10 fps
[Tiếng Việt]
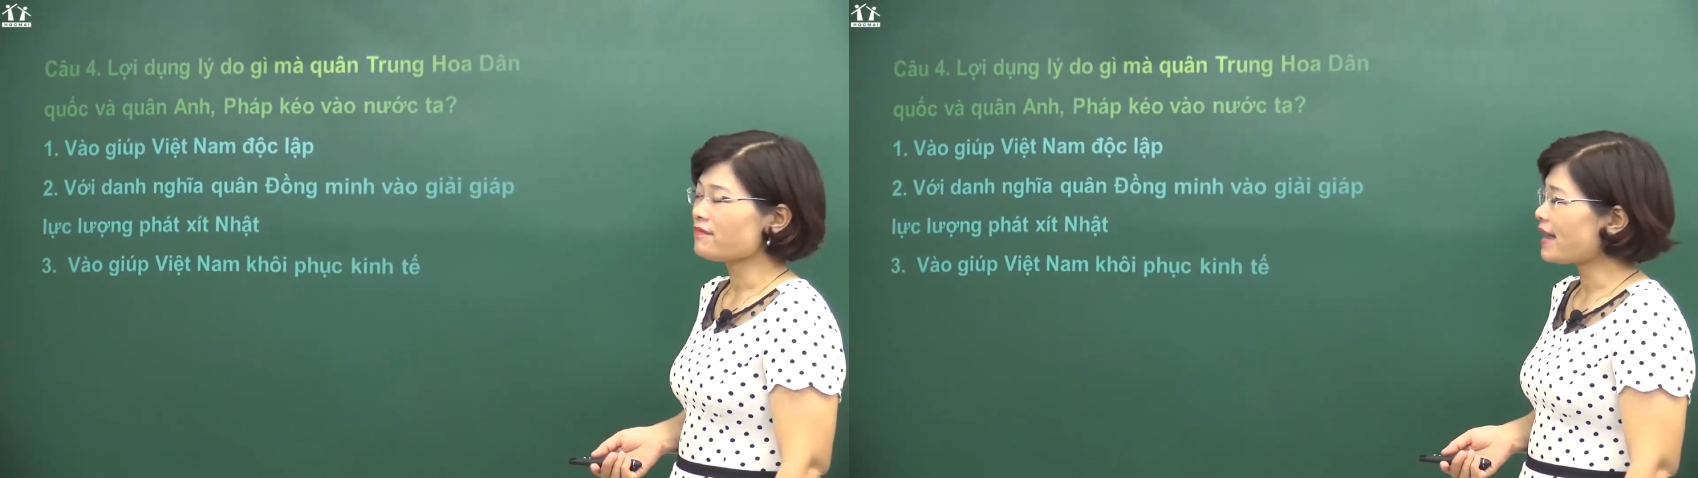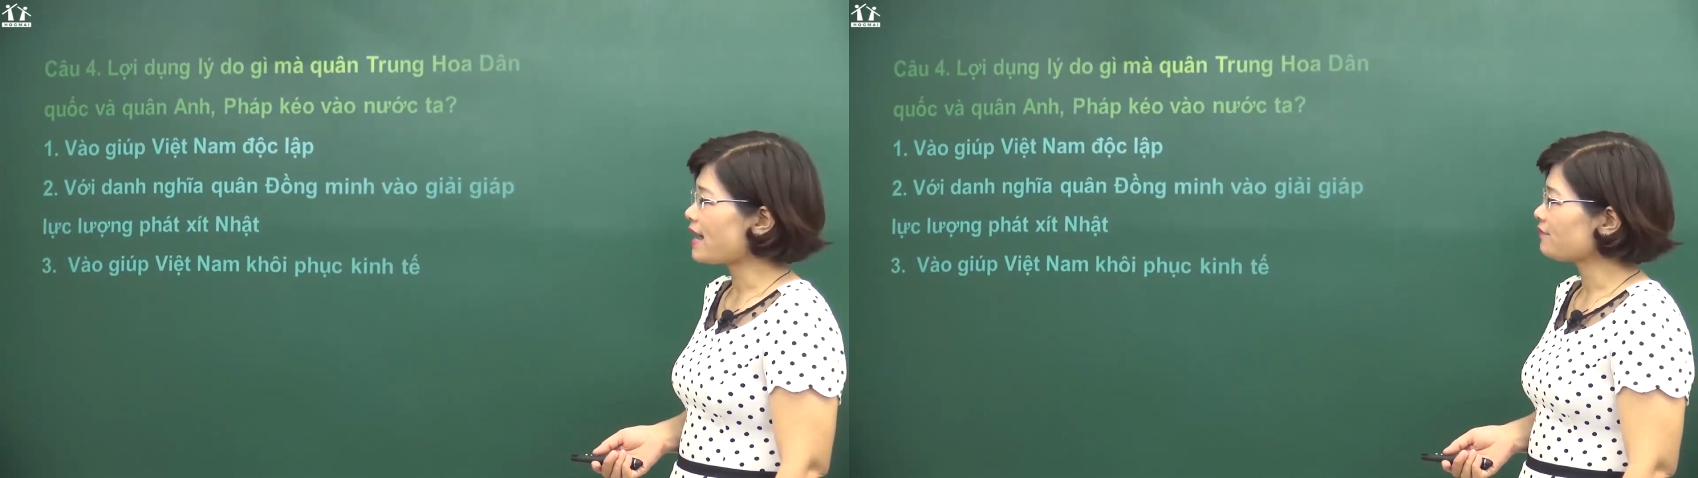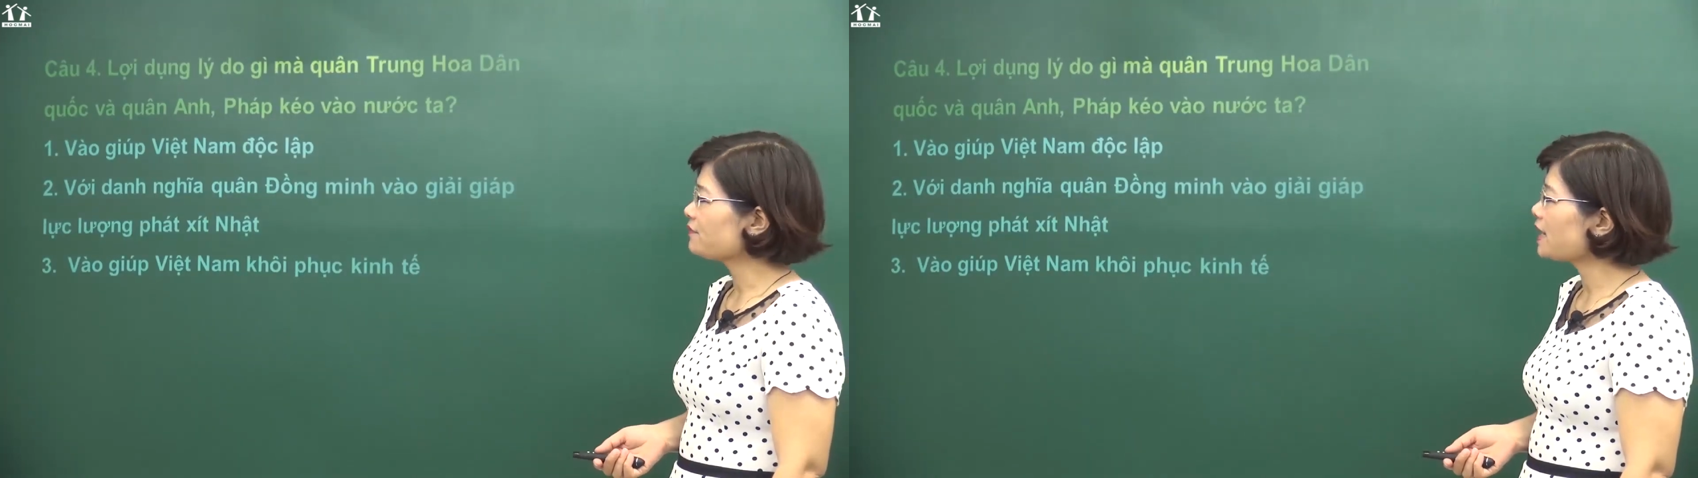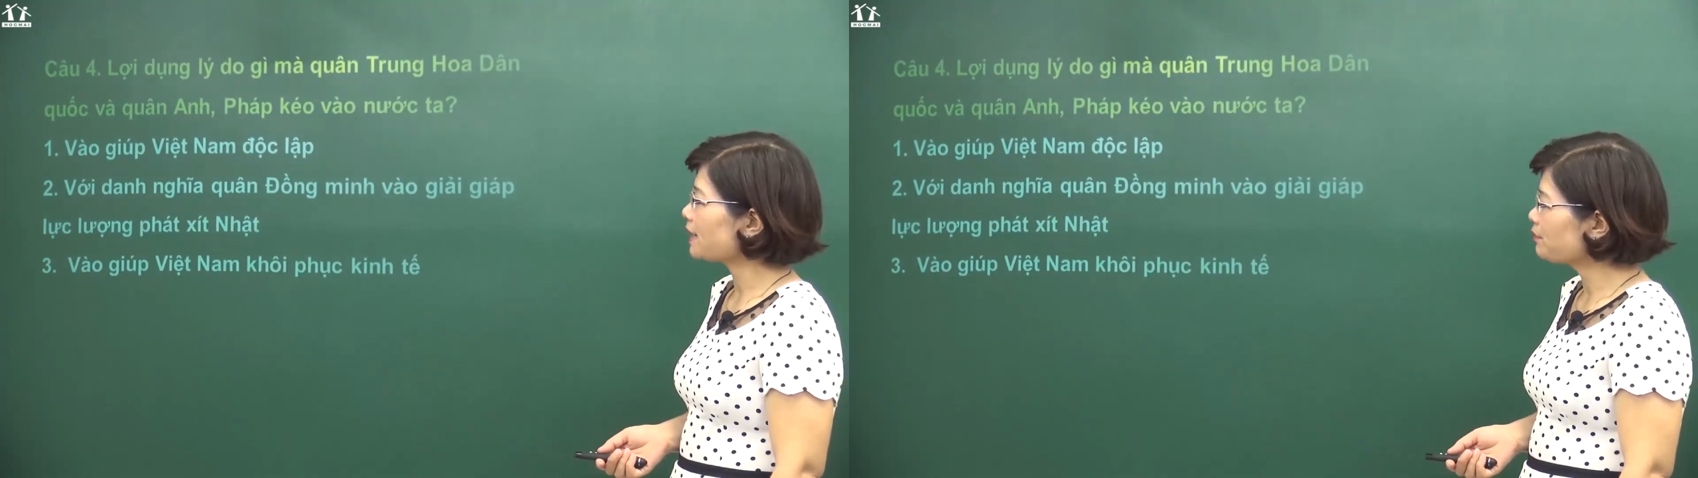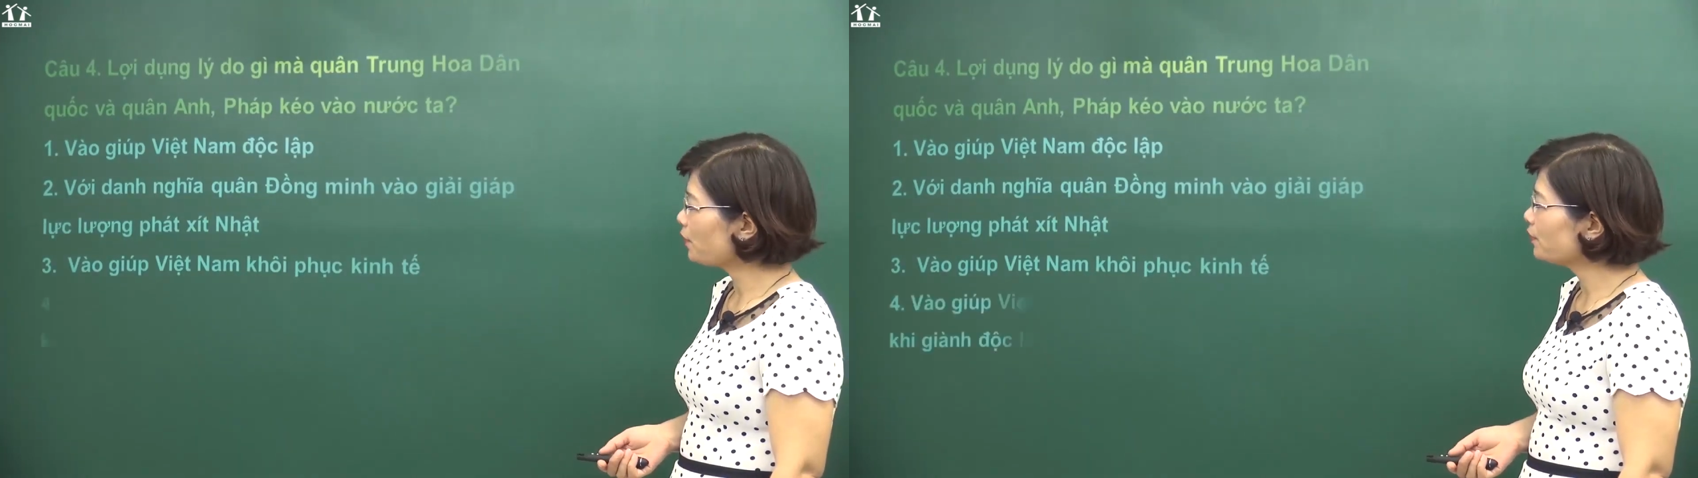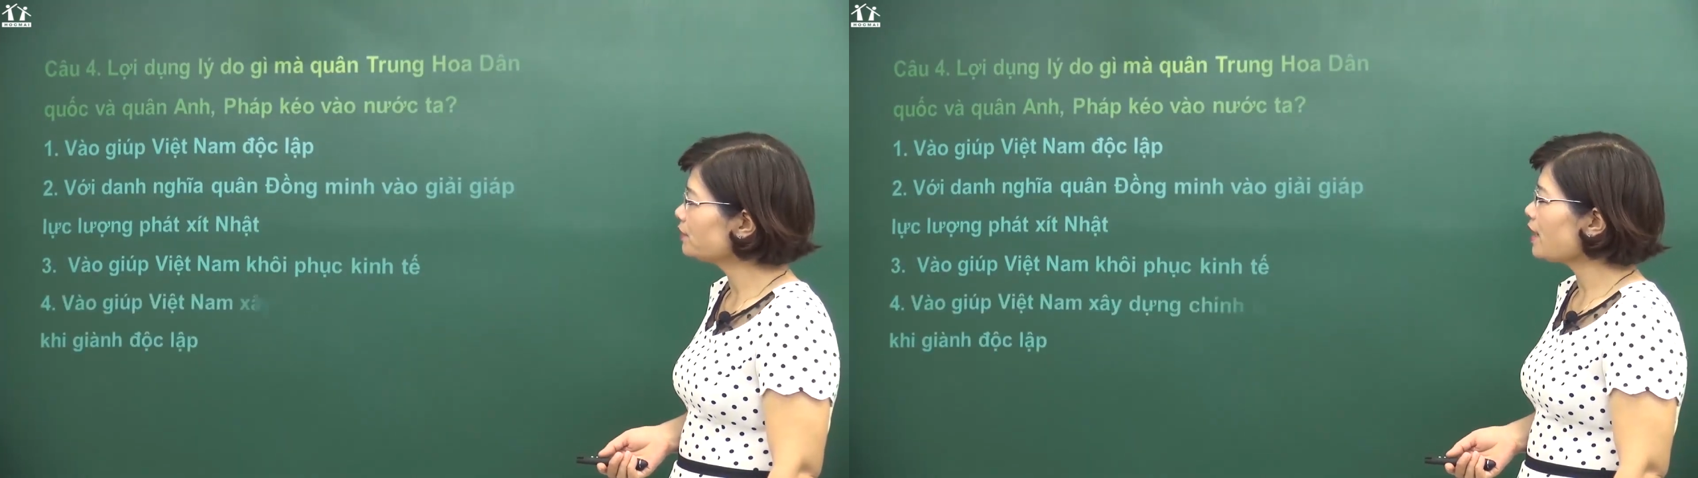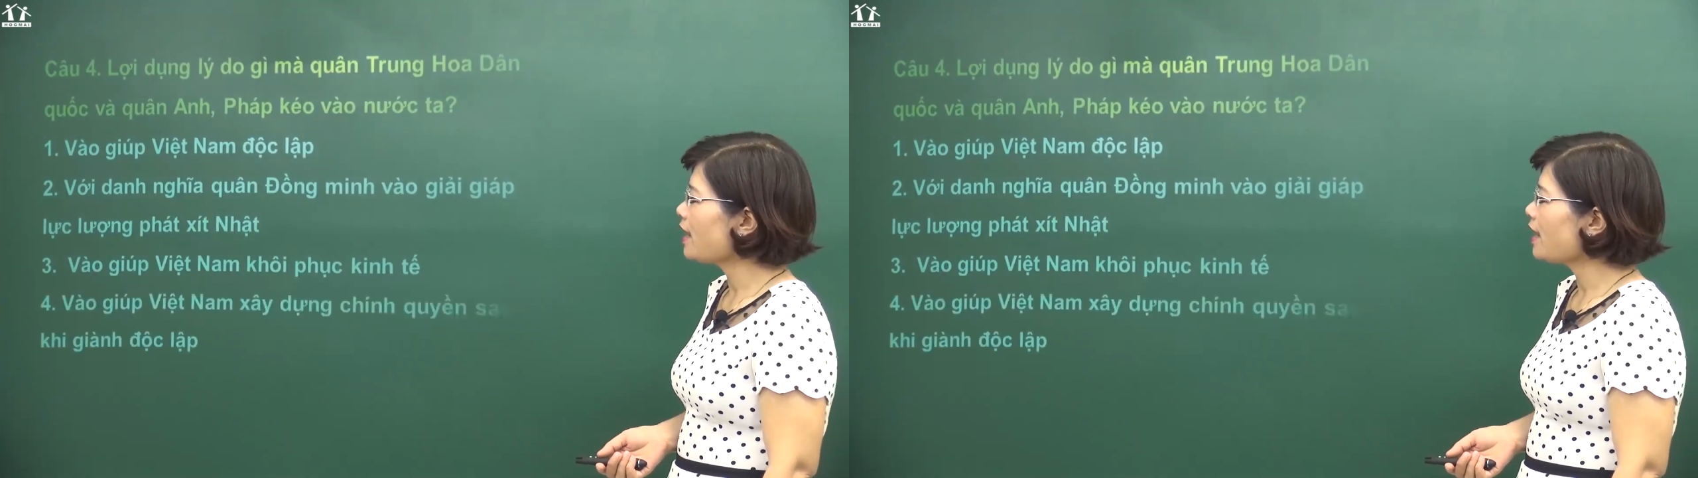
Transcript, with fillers: Và phương án 4